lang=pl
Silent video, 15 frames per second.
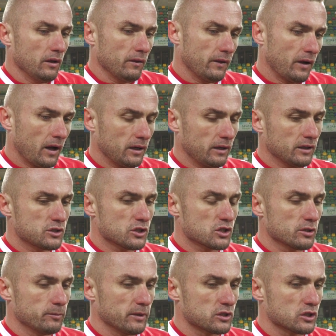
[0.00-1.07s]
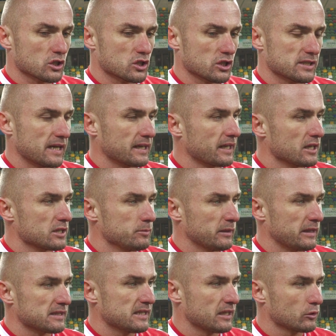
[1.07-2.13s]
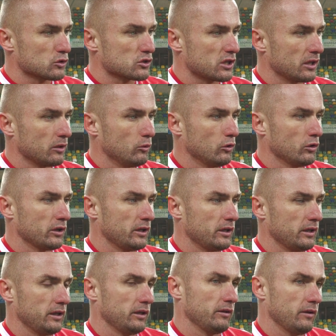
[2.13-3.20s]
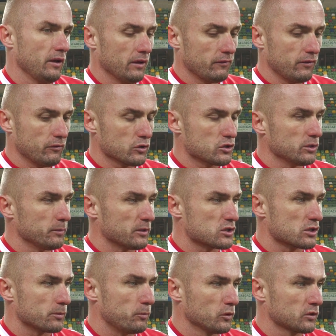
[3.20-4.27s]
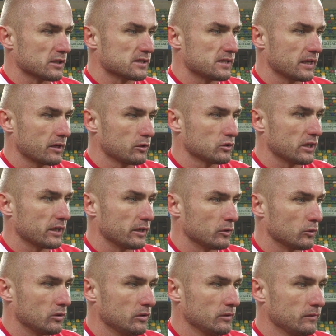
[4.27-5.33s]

No ale cieszymy się, że zagraliśmy na zero z tyłu i wywozimy trzy punkty starego terenu.